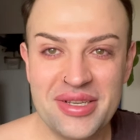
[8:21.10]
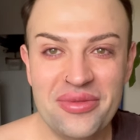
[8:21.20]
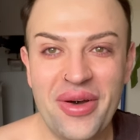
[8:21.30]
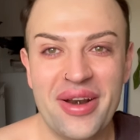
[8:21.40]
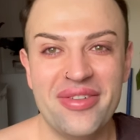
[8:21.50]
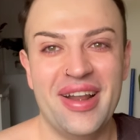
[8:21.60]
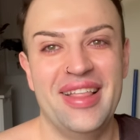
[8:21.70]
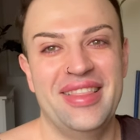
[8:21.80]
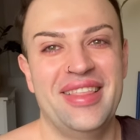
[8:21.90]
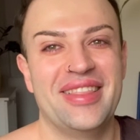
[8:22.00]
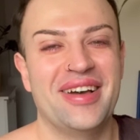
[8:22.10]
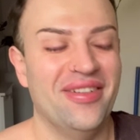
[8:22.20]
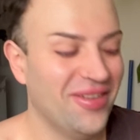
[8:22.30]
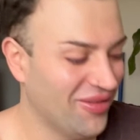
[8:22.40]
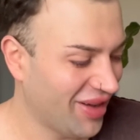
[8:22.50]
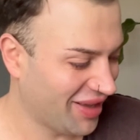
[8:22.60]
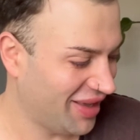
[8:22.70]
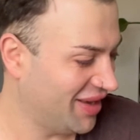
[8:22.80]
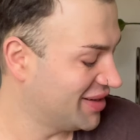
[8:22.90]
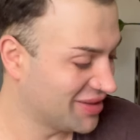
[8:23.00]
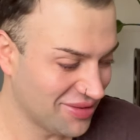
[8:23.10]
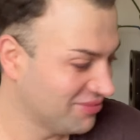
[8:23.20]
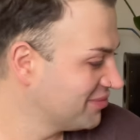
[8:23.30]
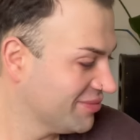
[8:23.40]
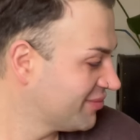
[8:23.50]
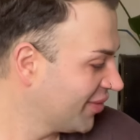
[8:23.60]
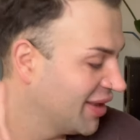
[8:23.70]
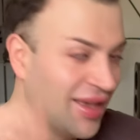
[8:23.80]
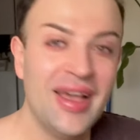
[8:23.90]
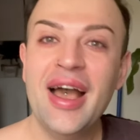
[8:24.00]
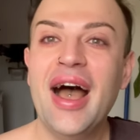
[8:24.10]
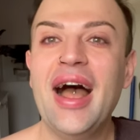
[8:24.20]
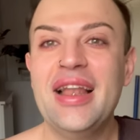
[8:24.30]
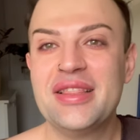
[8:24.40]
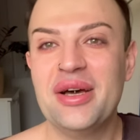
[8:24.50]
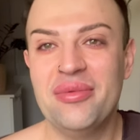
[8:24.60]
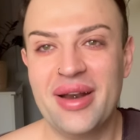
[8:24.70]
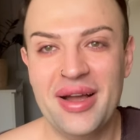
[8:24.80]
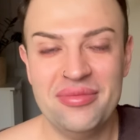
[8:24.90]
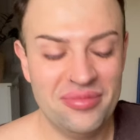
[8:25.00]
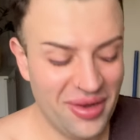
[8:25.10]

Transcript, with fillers: Super walentynkowy makijaż. Ale dobra.